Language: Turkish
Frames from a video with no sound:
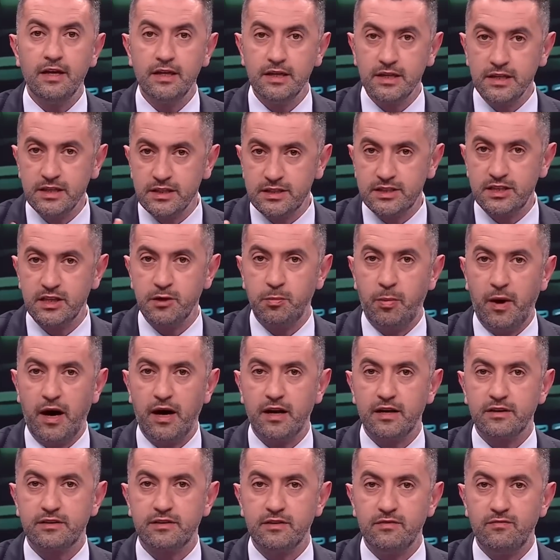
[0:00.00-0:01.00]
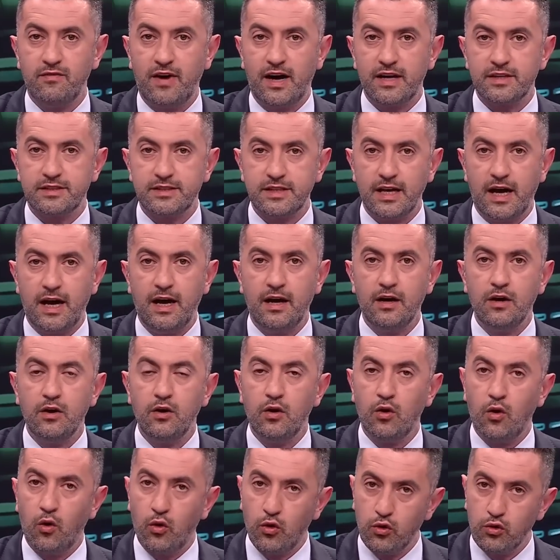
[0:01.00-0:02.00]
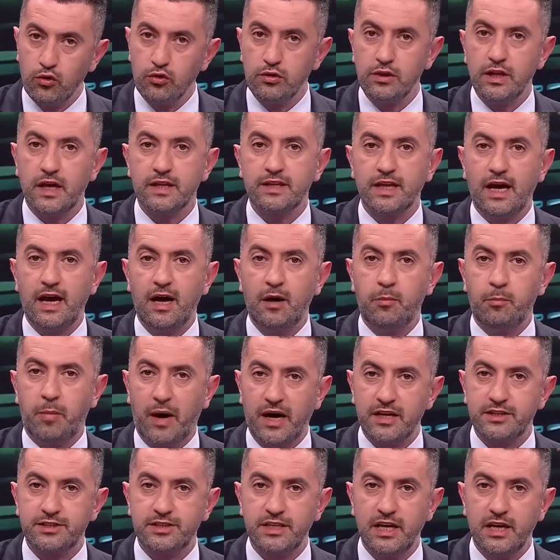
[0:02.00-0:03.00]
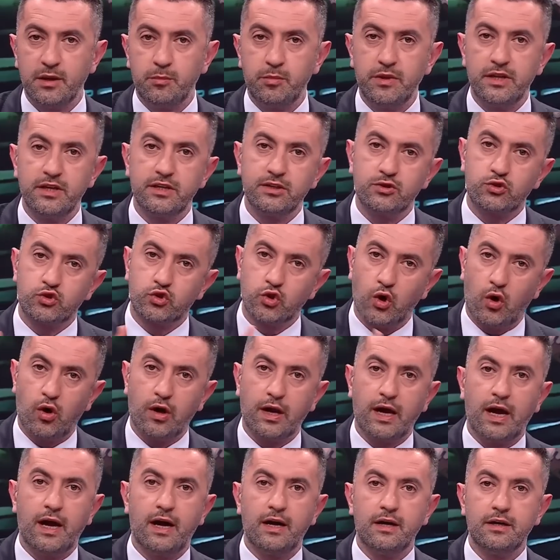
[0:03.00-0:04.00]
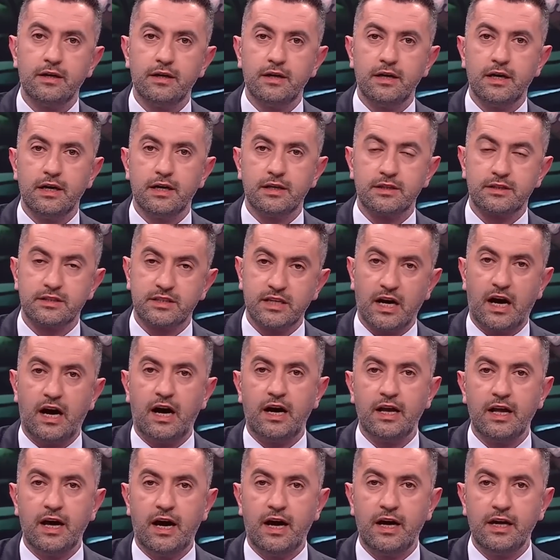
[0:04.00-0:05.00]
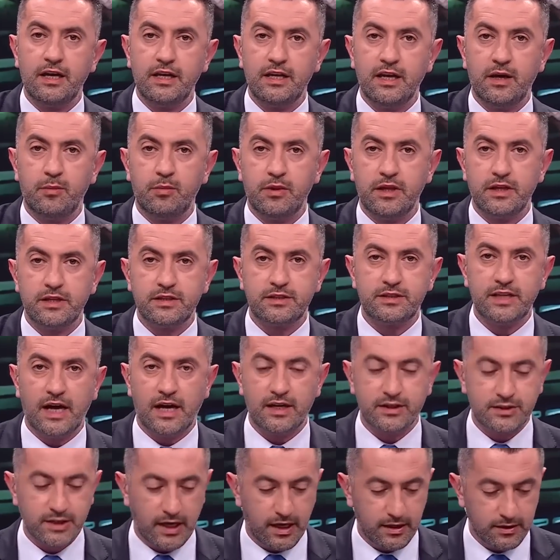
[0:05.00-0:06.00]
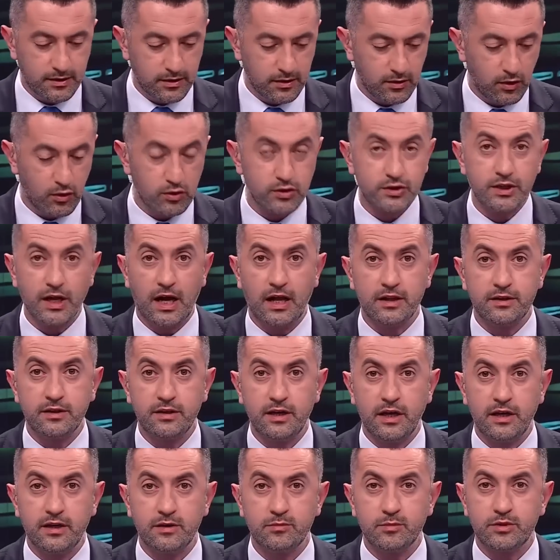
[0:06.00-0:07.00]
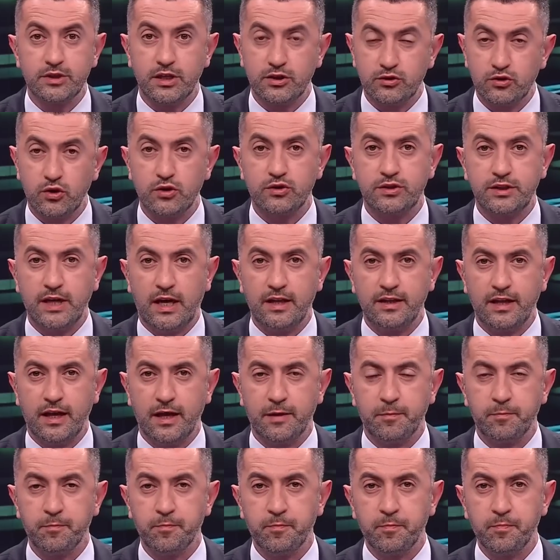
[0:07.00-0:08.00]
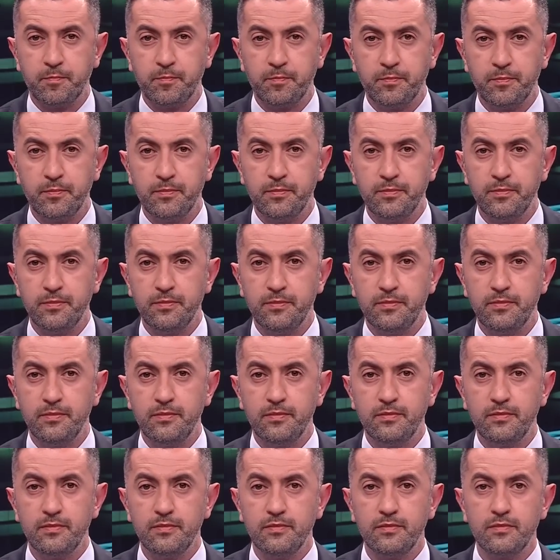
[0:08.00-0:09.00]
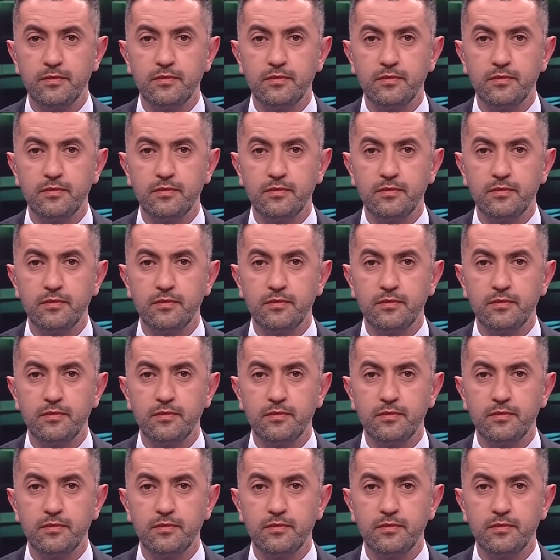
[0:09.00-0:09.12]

istihbaratın varsa onunla da başlayabiliriz. Sonra e, sahaya inebiliriz. Sercan hoş geldin yayınımıza. Söz sende. Hoş bulduk. Onur